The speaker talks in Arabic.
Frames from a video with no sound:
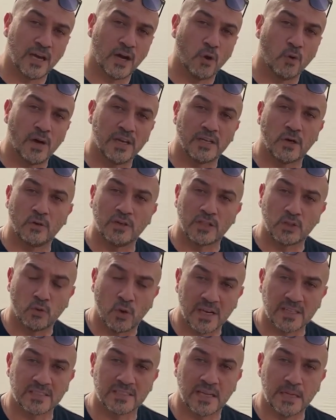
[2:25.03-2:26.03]
هو انه
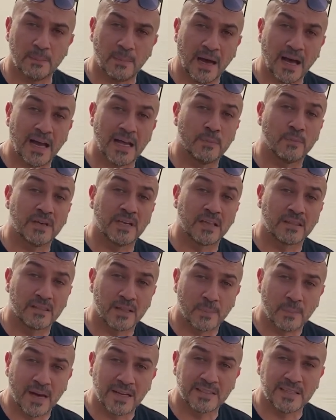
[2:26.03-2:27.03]
يتواصل مع
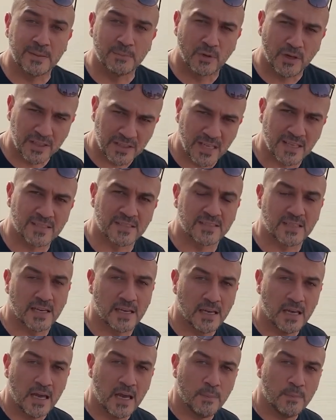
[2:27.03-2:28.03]
المنظمات المختصه
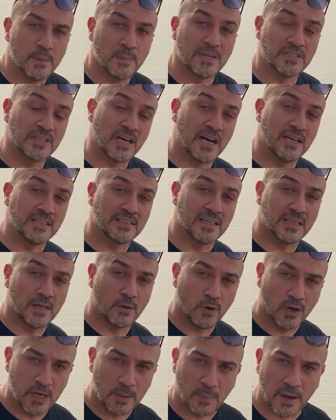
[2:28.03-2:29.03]
بمجال
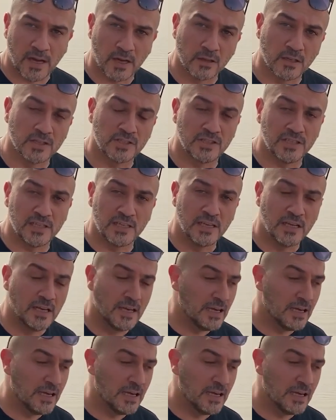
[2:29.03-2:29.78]
التنوع البيولوجي